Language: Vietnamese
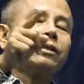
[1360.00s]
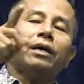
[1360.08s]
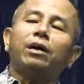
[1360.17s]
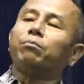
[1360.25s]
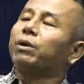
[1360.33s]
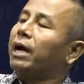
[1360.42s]
tại
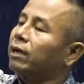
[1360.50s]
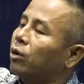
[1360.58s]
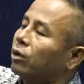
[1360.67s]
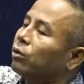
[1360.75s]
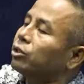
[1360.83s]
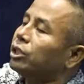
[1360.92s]
ẩm nai
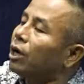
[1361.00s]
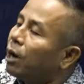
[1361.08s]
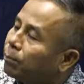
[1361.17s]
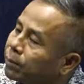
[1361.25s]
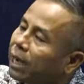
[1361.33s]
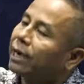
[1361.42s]
cột nó chưa
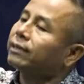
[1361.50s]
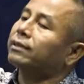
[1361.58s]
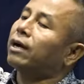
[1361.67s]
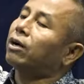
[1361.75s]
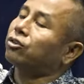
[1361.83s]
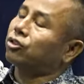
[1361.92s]
ẩm nai
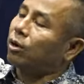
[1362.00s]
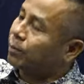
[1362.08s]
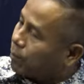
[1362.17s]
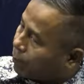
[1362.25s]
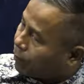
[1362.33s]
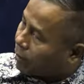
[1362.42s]
để ăn sọp
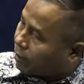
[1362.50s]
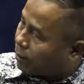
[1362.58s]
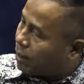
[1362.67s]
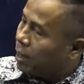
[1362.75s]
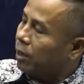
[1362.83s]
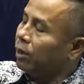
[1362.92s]
cho bạp đây
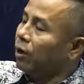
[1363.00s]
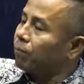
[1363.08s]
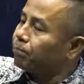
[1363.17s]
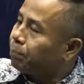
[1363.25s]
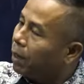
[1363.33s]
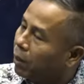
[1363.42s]
lục
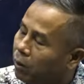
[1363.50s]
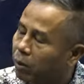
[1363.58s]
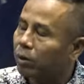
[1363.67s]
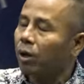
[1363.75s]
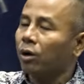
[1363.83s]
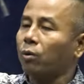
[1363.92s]

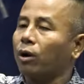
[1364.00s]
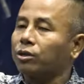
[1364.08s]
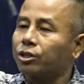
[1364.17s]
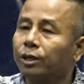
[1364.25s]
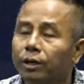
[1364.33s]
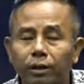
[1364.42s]
bồ cột
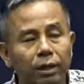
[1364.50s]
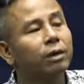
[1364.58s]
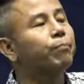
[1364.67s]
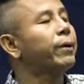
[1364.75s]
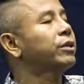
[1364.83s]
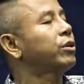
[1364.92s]
chưa
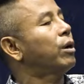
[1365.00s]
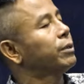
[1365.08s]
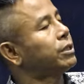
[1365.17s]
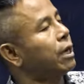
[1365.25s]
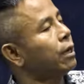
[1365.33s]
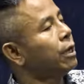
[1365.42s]
lướt pre cho
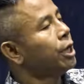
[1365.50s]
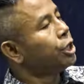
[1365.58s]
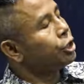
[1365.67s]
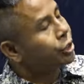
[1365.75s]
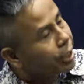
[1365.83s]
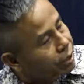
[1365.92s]
mà cha
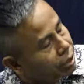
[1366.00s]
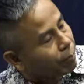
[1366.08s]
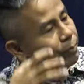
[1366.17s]
chích